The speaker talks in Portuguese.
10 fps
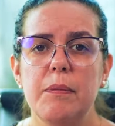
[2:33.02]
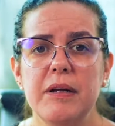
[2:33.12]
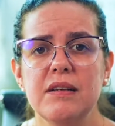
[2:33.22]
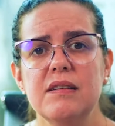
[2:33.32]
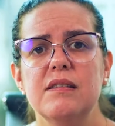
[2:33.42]

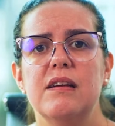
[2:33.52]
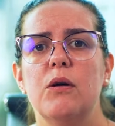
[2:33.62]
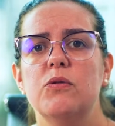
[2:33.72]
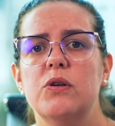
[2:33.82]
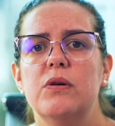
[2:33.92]
apenas
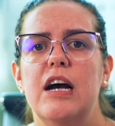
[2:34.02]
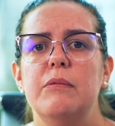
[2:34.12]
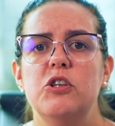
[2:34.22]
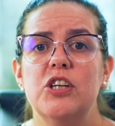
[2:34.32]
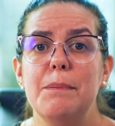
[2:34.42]
ressalto que o
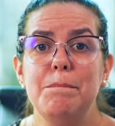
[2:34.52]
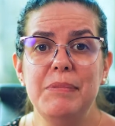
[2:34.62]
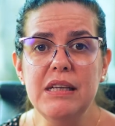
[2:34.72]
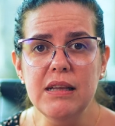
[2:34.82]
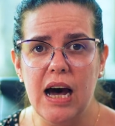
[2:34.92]
Rabbit é
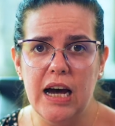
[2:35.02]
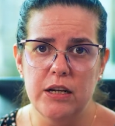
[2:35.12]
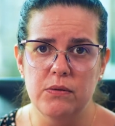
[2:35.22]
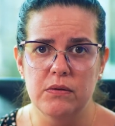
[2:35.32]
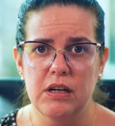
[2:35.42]

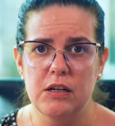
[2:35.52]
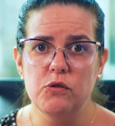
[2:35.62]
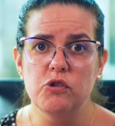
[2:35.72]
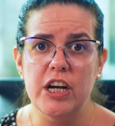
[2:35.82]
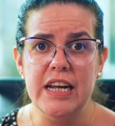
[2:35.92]
binário, ele
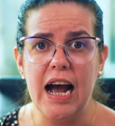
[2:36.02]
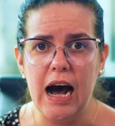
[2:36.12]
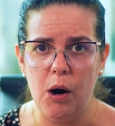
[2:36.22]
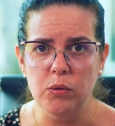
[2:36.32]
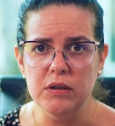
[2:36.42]
sugere
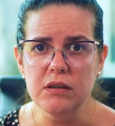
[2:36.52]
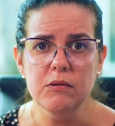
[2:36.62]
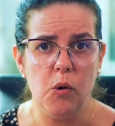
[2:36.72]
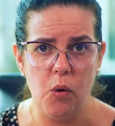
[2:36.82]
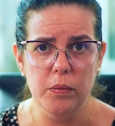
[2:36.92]
alta,
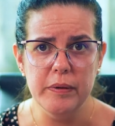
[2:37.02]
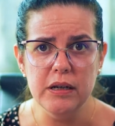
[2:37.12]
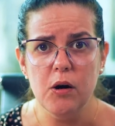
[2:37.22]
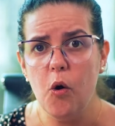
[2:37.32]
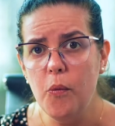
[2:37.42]

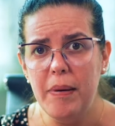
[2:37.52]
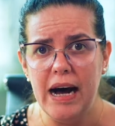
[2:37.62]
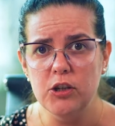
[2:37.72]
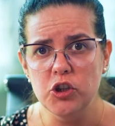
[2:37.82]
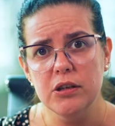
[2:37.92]
compra, ou
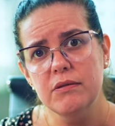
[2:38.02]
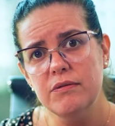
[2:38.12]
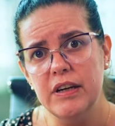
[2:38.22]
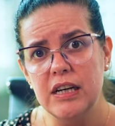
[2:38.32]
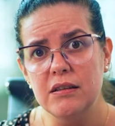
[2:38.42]
baixa,
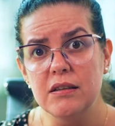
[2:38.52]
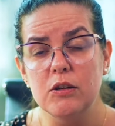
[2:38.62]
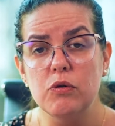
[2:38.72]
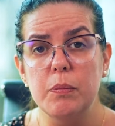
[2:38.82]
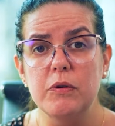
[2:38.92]
venda
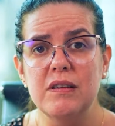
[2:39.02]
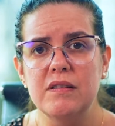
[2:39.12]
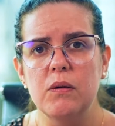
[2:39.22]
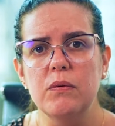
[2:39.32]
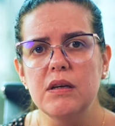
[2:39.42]
da sua
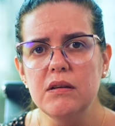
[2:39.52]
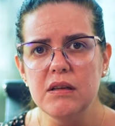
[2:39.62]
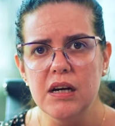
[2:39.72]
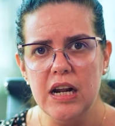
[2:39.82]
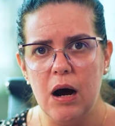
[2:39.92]
posição
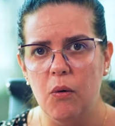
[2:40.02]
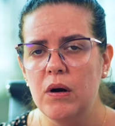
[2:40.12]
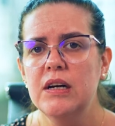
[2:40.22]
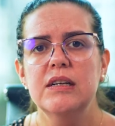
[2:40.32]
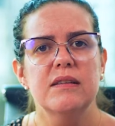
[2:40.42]
integral,
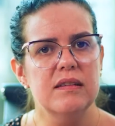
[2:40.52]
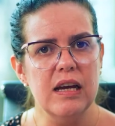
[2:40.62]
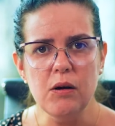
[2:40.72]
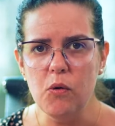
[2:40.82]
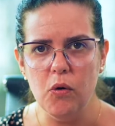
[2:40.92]

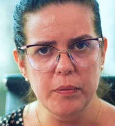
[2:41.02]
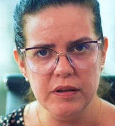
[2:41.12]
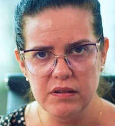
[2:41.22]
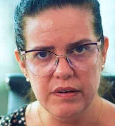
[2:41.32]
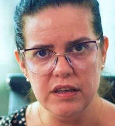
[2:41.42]
sem
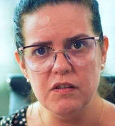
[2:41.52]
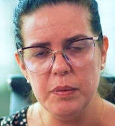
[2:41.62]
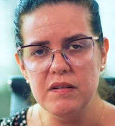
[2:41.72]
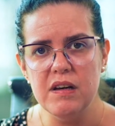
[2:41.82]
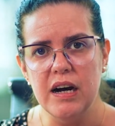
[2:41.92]
compras e vendas
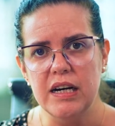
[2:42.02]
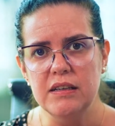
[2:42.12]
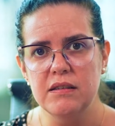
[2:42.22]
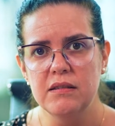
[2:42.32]
parciais.